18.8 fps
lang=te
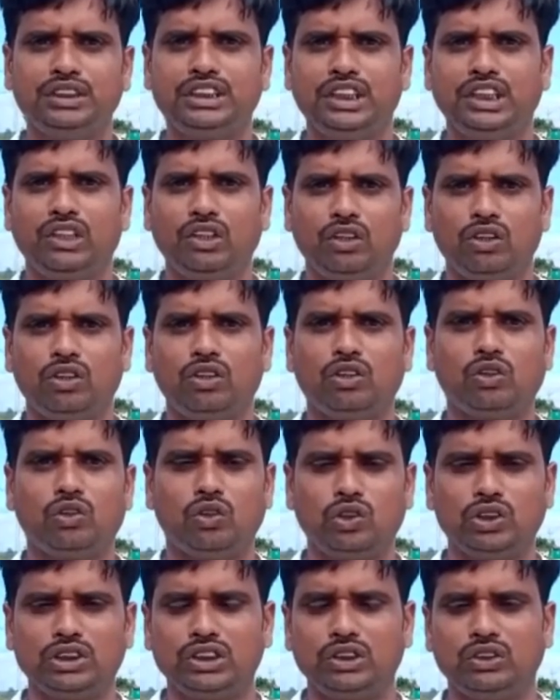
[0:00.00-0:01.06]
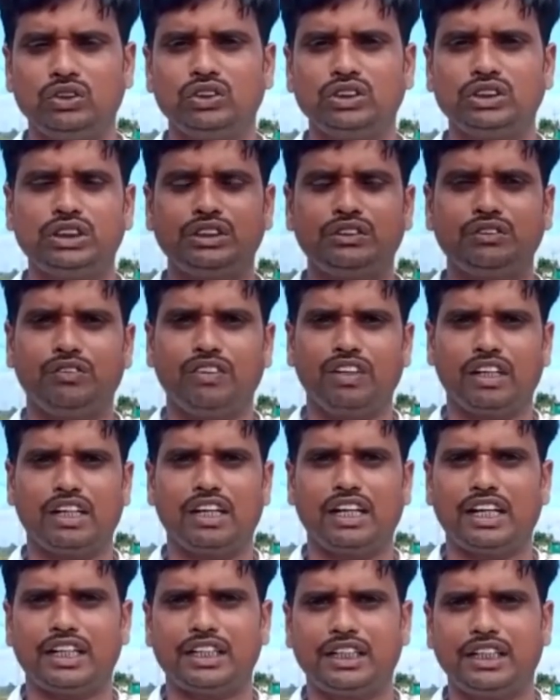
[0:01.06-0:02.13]
మిషన్లో కోసిన నుంచి
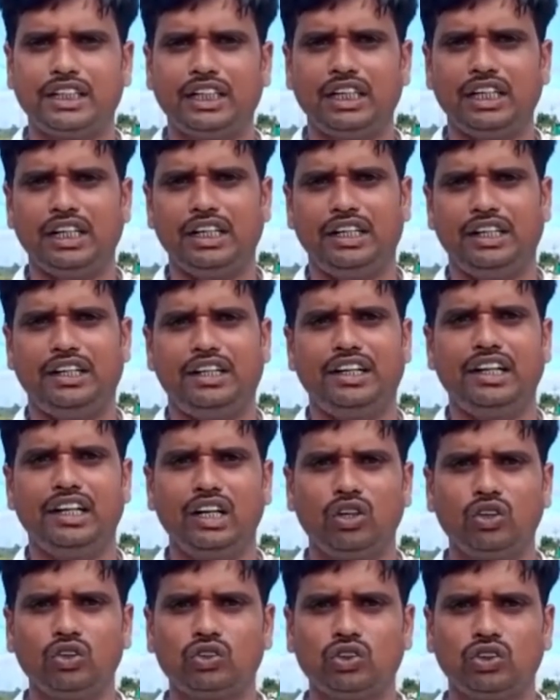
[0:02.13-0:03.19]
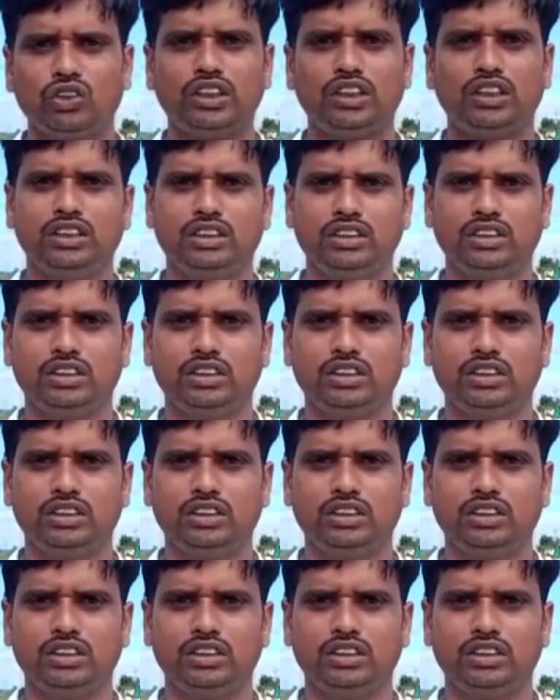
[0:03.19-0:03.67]
కరెక్ట్గా నెల అవుతుంది